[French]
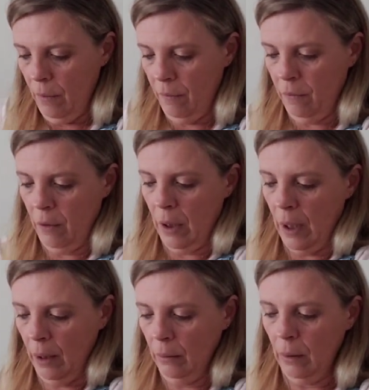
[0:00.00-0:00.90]

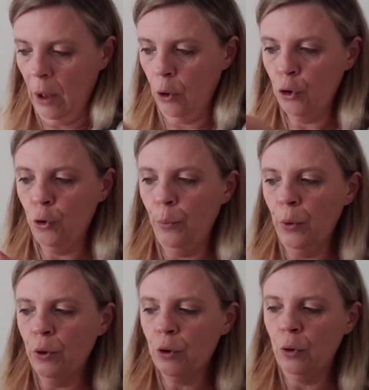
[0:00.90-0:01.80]
Voilà. Alors, je
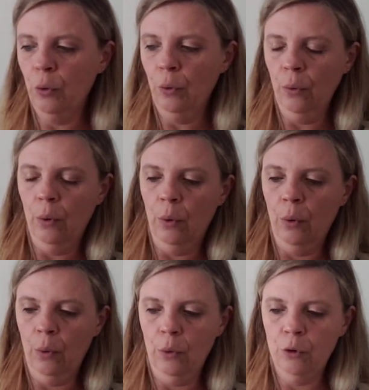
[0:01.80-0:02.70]
pense que,
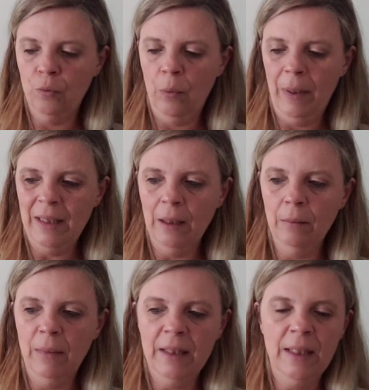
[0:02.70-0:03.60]
euh, je ne veux pas dire
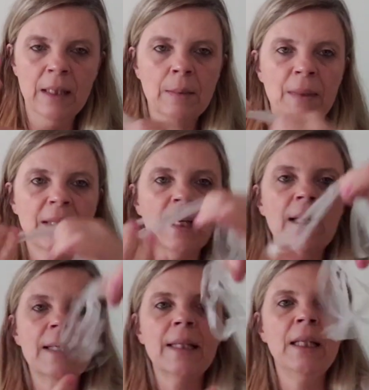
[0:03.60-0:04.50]
de bêtises, mais
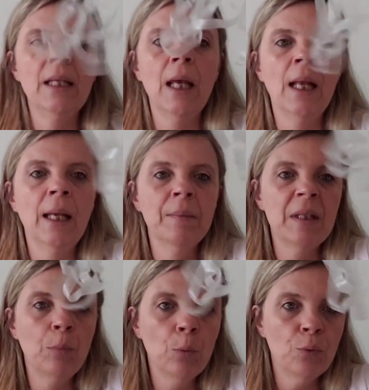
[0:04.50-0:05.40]
celle-ci, elle est un
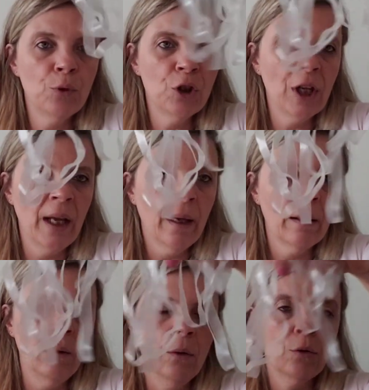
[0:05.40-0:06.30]
petit peu plus chère
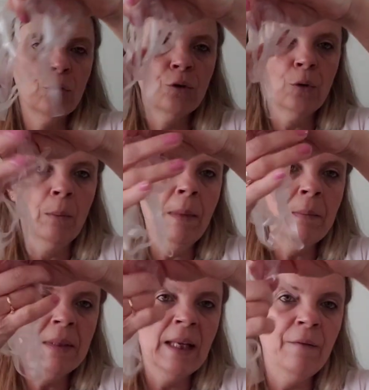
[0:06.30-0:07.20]
euh, sur
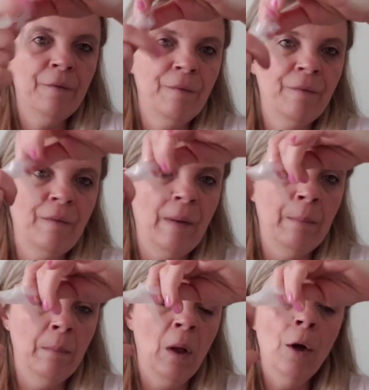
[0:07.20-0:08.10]
Mamselle
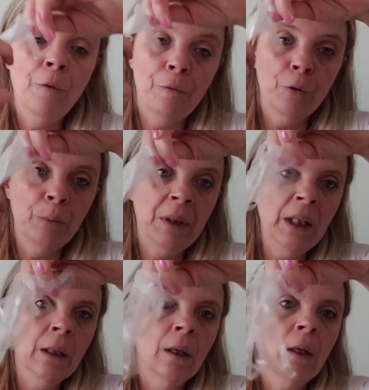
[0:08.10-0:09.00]

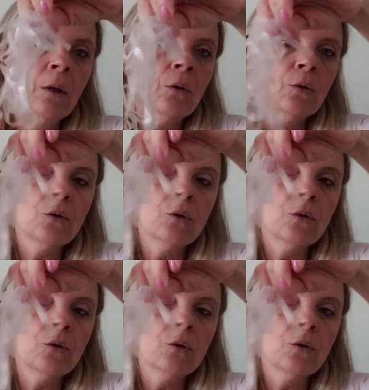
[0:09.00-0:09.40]
Fourmi que